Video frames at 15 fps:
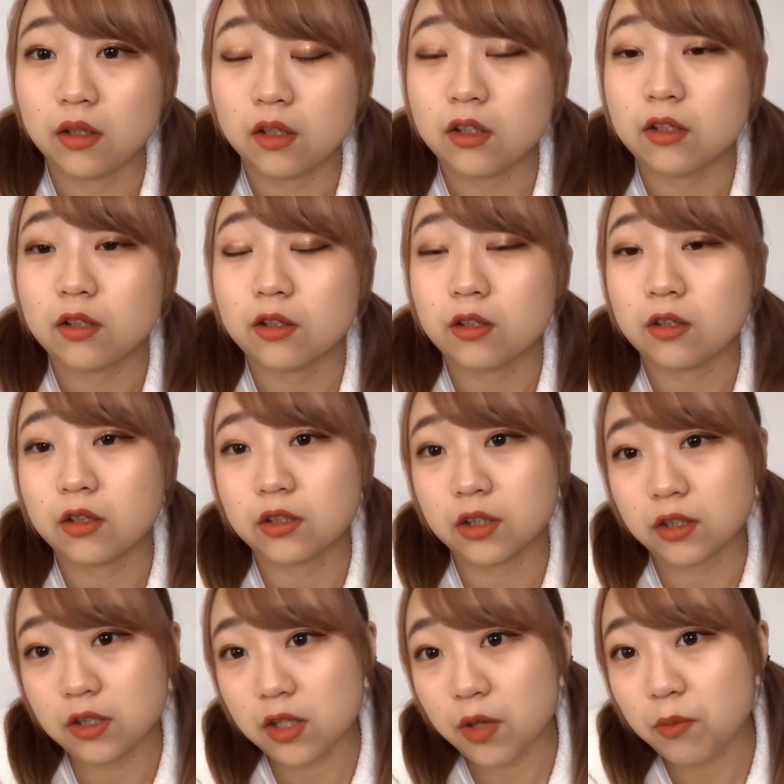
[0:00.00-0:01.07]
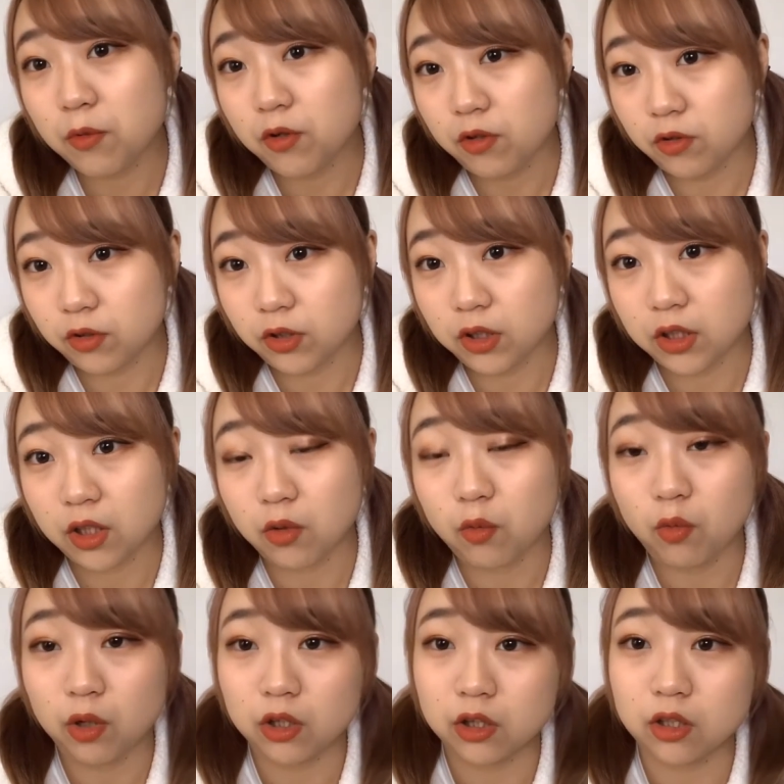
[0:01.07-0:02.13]
だから撮影も6時で終
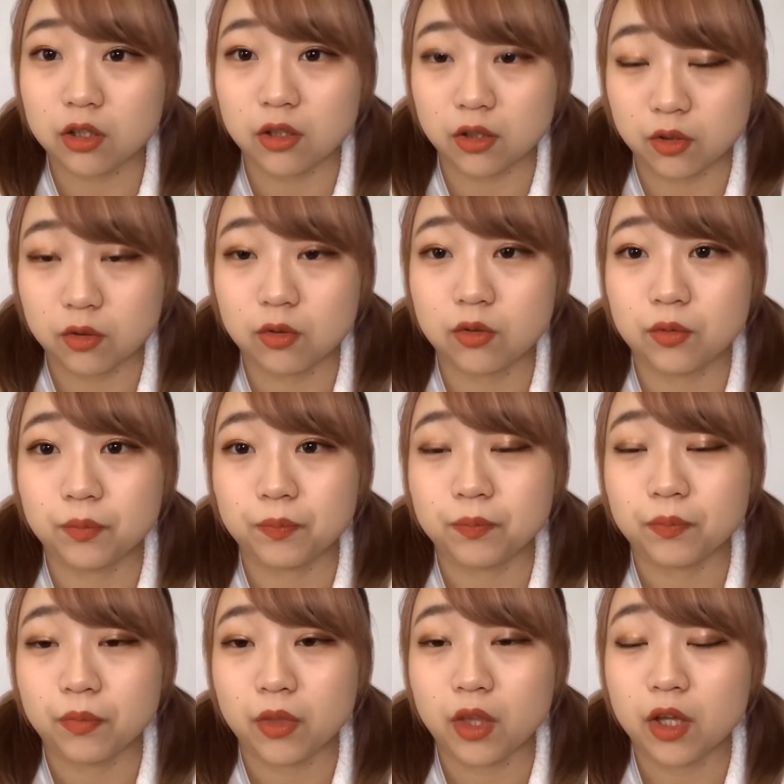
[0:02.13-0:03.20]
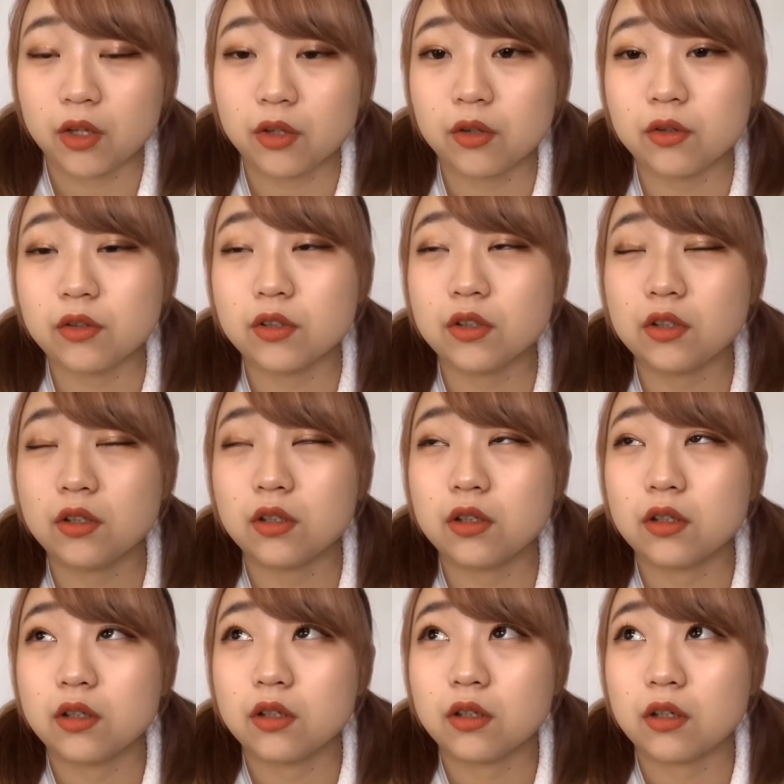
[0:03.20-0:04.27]
わったけど結局
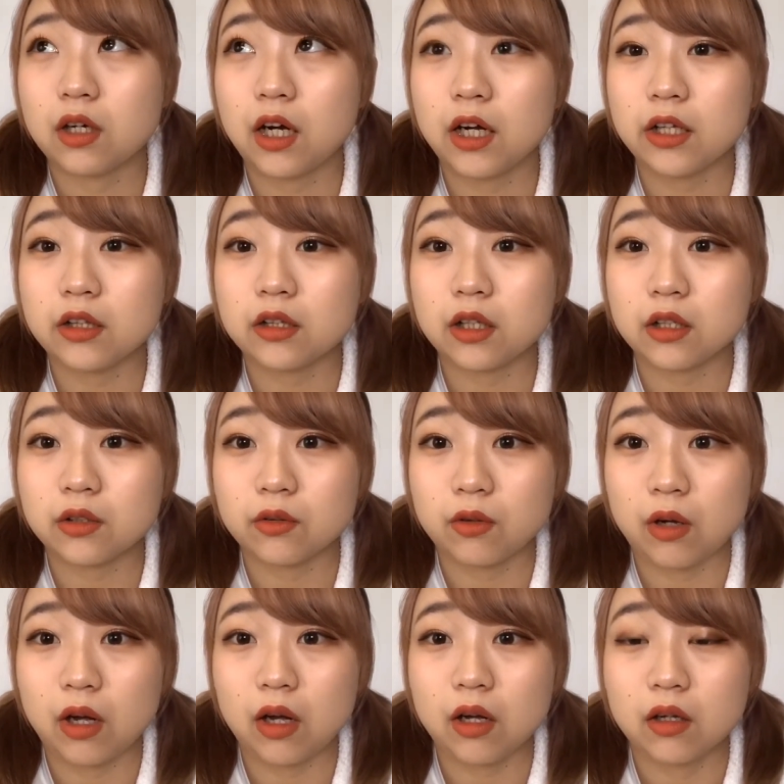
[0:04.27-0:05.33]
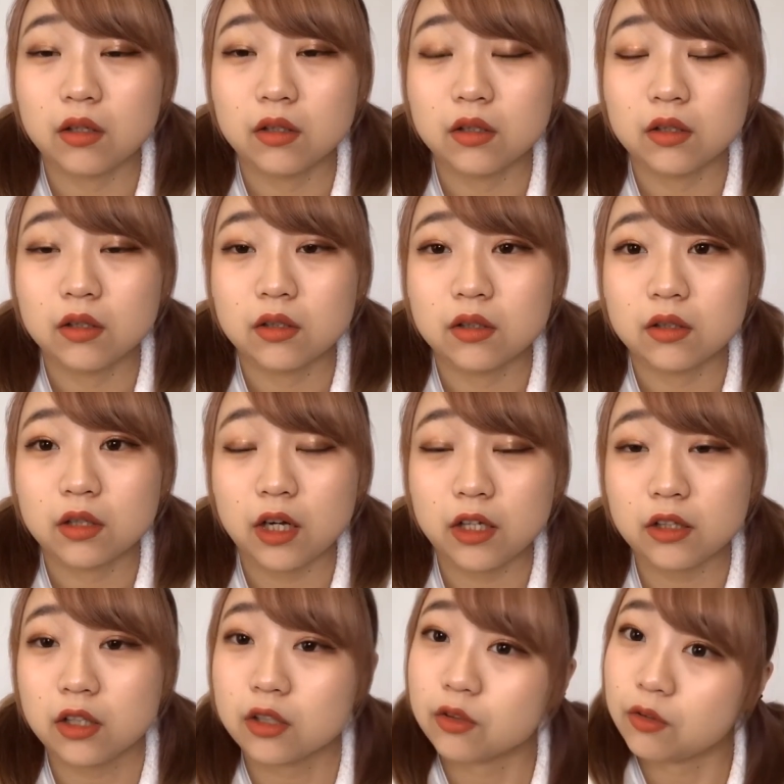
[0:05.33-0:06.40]
帰ったのは帰っ
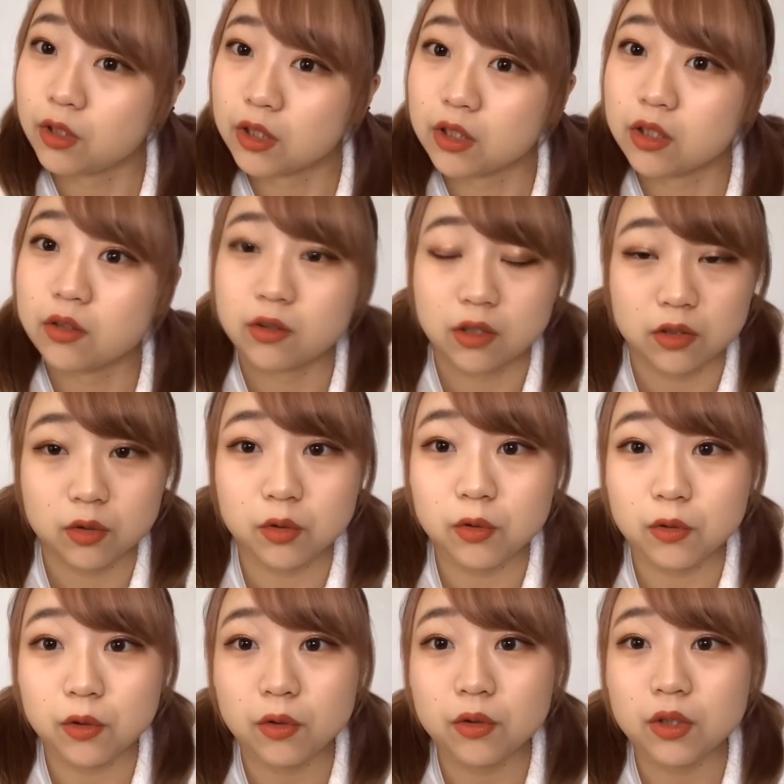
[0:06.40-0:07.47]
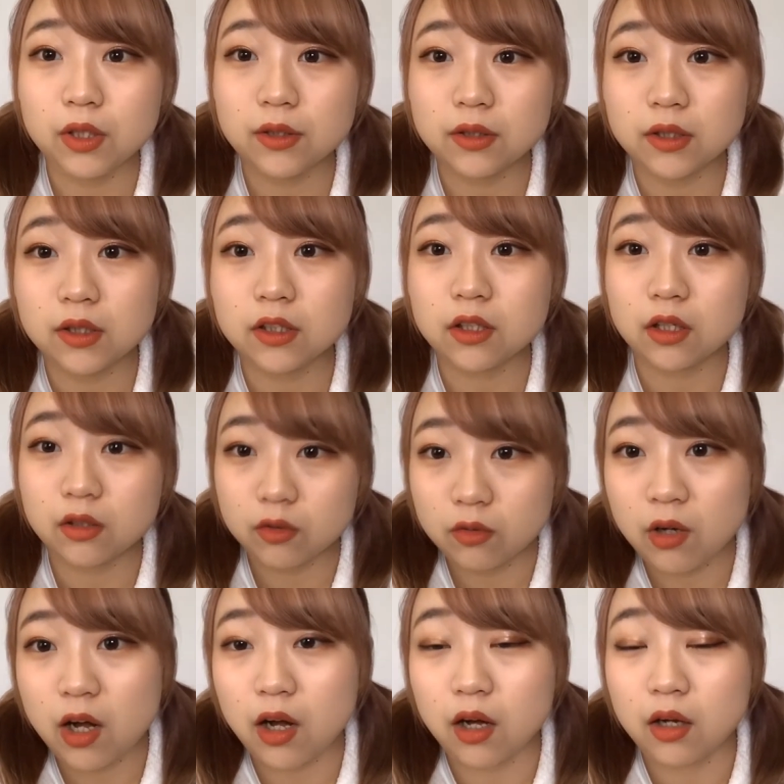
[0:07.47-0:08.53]
たのはっていうか東京に着いたの
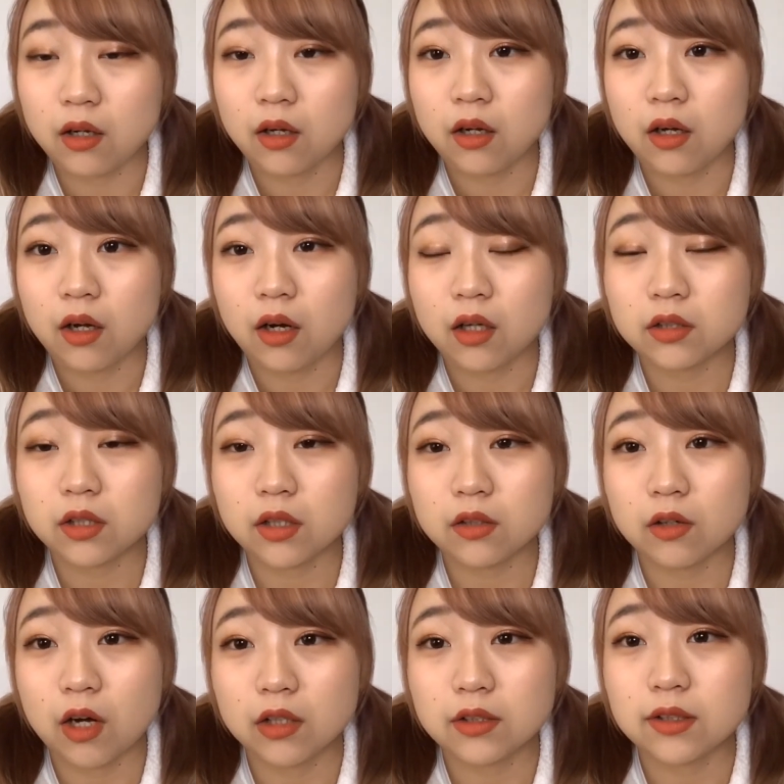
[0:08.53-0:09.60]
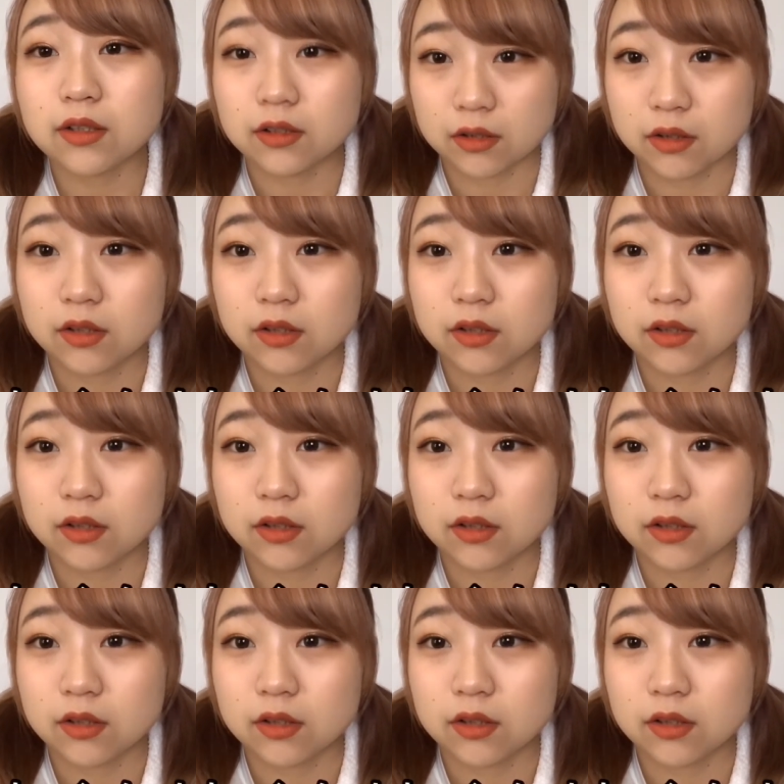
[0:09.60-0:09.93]
は朝の8時。